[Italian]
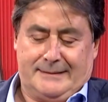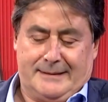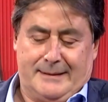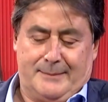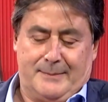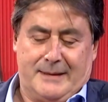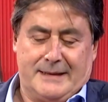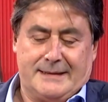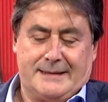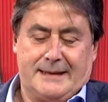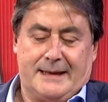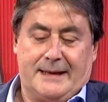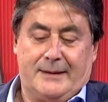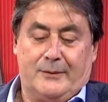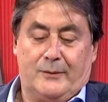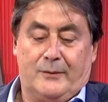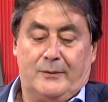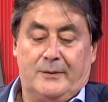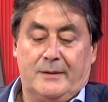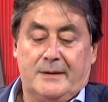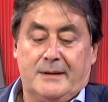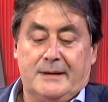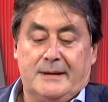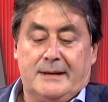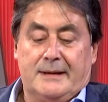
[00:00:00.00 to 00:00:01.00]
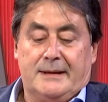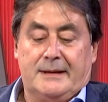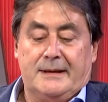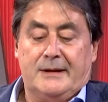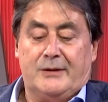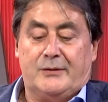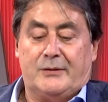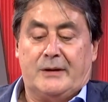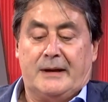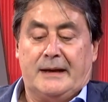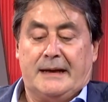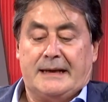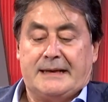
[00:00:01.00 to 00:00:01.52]
a, Maseno,
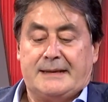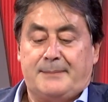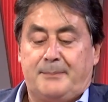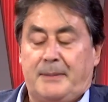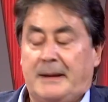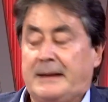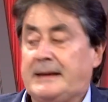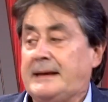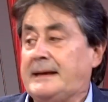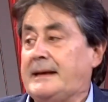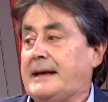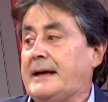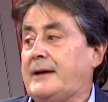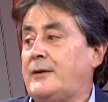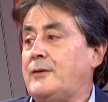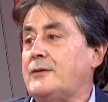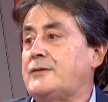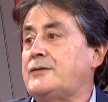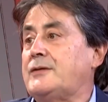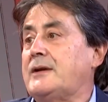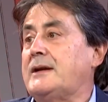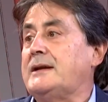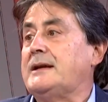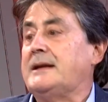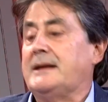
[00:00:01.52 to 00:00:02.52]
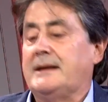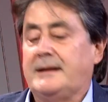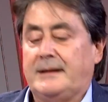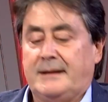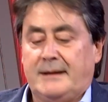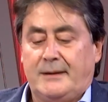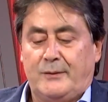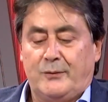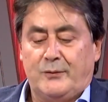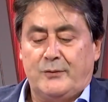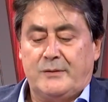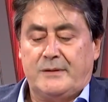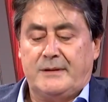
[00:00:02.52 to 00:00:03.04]
dice che la spada nella roccia di,
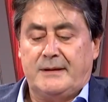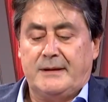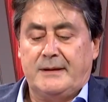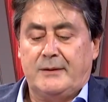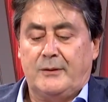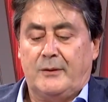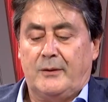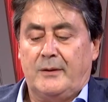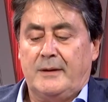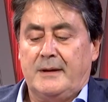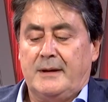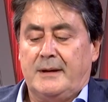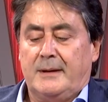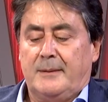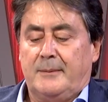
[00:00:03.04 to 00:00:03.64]
di Chiustino